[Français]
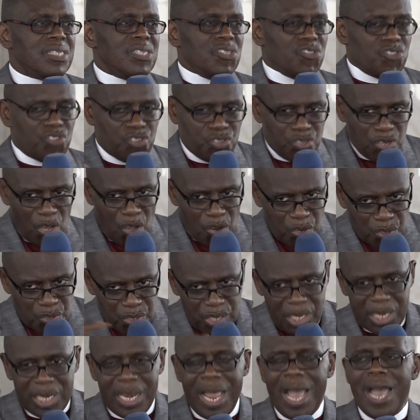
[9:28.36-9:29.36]
Sors
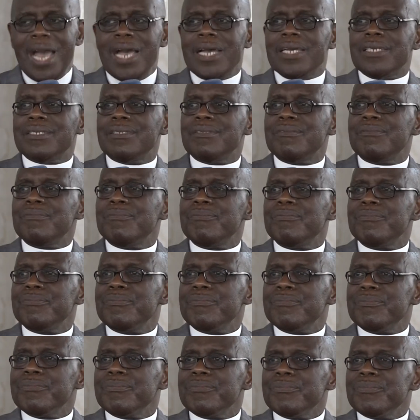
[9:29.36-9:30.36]
de là
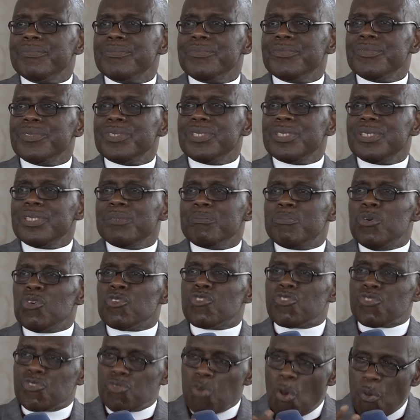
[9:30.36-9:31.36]
pour
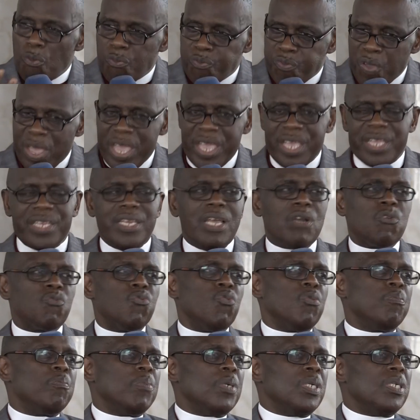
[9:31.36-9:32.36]
sauver les
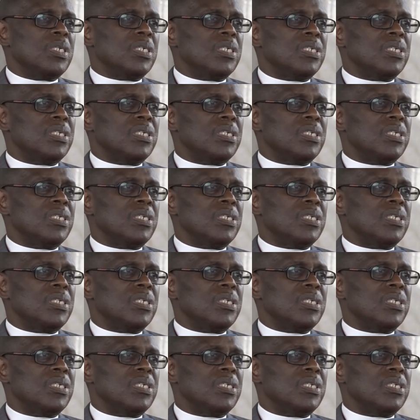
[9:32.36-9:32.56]
couples.